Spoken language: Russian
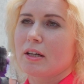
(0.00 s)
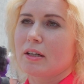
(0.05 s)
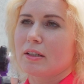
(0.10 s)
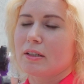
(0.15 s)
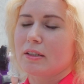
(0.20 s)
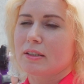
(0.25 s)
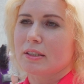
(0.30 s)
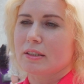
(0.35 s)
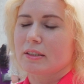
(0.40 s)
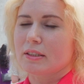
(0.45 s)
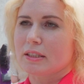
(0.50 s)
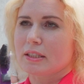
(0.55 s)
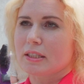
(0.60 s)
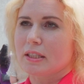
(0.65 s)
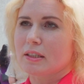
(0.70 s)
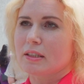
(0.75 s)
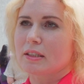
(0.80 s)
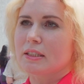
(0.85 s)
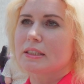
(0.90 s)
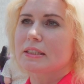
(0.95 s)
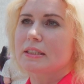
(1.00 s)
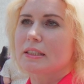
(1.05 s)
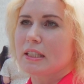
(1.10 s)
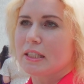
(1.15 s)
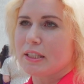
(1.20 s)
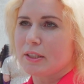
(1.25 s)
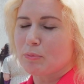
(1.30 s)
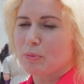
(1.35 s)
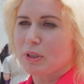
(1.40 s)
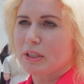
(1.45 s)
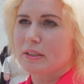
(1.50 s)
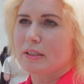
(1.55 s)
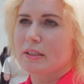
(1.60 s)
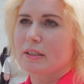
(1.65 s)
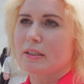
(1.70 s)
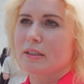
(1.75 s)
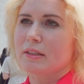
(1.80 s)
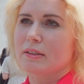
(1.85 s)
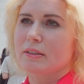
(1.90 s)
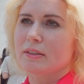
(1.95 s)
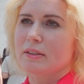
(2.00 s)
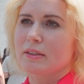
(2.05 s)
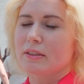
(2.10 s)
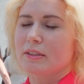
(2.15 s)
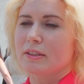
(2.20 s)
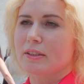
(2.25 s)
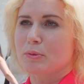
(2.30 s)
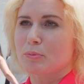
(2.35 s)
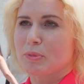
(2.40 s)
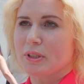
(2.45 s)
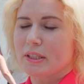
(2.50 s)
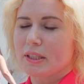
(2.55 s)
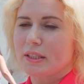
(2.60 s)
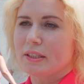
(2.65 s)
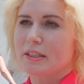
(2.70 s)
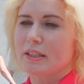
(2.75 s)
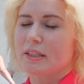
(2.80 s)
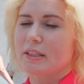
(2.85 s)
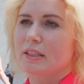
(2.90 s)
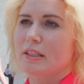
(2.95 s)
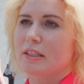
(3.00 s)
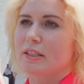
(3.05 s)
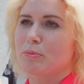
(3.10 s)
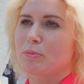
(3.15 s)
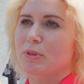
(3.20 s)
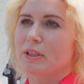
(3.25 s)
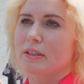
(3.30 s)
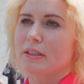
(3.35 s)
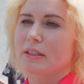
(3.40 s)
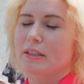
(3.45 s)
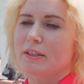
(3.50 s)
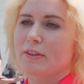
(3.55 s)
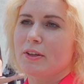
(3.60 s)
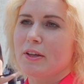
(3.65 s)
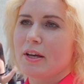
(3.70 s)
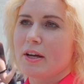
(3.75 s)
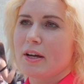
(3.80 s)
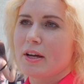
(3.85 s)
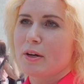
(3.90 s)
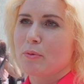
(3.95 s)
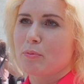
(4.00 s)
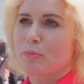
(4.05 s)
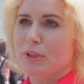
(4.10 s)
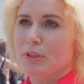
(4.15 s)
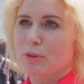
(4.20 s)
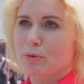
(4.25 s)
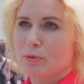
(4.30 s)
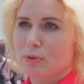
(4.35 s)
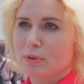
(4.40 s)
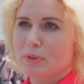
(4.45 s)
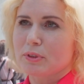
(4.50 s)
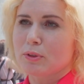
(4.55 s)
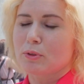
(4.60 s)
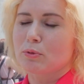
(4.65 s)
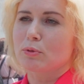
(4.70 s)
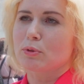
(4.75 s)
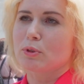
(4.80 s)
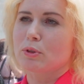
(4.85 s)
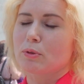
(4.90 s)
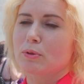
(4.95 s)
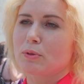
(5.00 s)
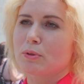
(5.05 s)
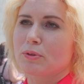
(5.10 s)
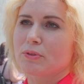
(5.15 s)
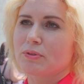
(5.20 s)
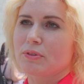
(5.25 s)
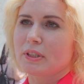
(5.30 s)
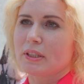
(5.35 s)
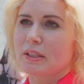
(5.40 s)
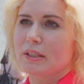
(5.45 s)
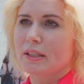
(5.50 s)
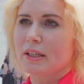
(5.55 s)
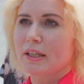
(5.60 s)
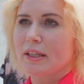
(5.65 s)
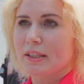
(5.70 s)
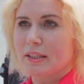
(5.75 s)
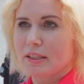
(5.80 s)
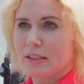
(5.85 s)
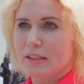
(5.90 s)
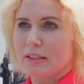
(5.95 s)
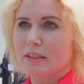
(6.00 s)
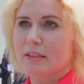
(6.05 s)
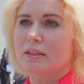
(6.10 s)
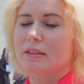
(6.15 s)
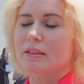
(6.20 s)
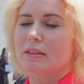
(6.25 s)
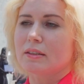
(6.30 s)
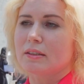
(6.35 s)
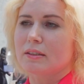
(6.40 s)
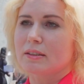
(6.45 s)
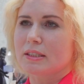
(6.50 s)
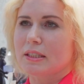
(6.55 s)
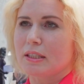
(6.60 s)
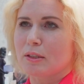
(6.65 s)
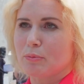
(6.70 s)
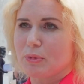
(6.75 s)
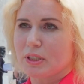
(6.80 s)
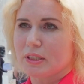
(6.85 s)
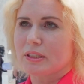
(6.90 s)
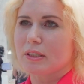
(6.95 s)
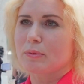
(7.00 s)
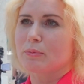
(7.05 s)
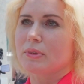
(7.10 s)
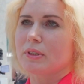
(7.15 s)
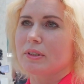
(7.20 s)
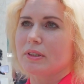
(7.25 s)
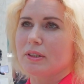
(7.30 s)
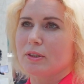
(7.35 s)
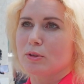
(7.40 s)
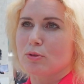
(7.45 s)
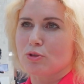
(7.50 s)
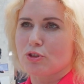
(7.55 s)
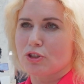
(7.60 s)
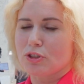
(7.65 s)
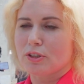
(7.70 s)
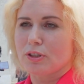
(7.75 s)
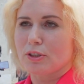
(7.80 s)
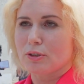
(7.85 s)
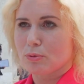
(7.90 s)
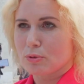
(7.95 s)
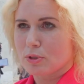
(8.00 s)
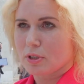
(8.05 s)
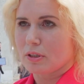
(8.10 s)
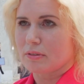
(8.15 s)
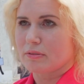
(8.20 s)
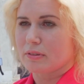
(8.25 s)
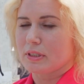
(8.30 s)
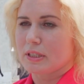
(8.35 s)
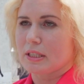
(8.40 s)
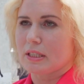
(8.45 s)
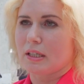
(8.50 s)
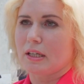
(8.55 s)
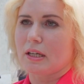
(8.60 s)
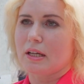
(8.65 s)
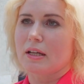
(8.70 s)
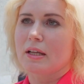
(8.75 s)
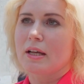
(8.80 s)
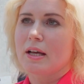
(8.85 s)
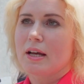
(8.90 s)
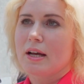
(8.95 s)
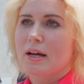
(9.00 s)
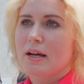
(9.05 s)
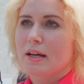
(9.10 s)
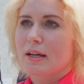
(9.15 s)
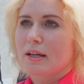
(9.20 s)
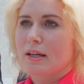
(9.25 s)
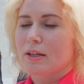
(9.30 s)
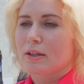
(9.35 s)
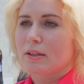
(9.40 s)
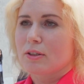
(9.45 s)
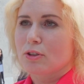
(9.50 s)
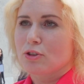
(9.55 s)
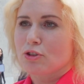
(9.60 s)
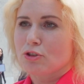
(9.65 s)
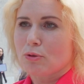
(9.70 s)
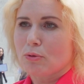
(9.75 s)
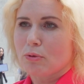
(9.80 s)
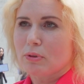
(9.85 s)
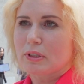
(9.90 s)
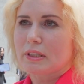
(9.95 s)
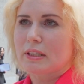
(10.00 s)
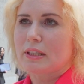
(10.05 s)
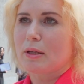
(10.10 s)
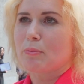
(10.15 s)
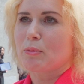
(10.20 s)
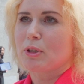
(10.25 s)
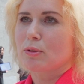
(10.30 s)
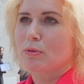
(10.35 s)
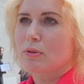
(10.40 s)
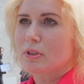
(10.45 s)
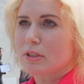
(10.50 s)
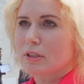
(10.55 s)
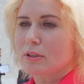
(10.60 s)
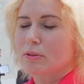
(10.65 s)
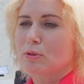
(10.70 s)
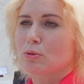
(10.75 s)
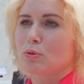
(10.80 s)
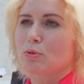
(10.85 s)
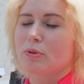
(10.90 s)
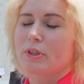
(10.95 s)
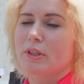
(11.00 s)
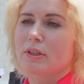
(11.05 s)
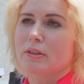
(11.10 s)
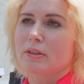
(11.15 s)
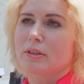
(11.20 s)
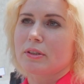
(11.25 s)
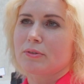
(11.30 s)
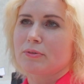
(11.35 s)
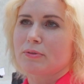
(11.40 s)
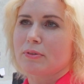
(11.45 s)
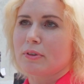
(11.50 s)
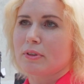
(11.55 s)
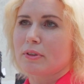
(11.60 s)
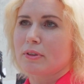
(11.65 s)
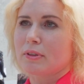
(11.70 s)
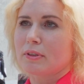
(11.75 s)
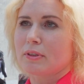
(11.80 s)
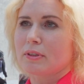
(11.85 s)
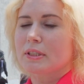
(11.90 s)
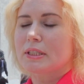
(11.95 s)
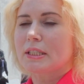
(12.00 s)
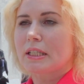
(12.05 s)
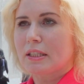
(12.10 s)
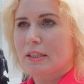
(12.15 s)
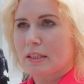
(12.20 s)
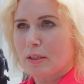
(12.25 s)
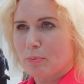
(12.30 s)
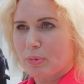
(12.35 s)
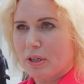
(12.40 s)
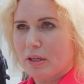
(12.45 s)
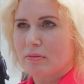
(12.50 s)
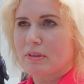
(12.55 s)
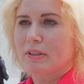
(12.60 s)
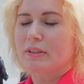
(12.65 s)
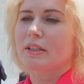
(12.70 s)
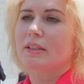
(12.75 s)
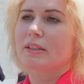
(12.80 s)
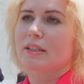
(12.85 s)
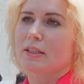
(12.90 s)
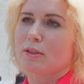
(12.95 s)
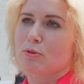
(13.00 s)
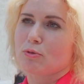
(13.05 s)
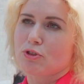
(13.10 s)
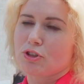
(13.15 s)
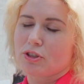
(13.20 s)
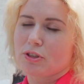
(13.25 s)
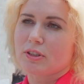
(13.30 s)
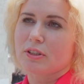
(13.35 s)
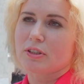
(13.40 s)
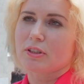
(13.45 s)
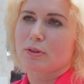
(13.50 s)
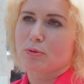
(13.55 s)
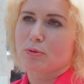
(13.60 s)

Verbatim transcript: а, касалась климата, изменения климата, природных условий и а, с элементами изучения русского языка. Школа для монгольских студентов а, целенаправлена на изучение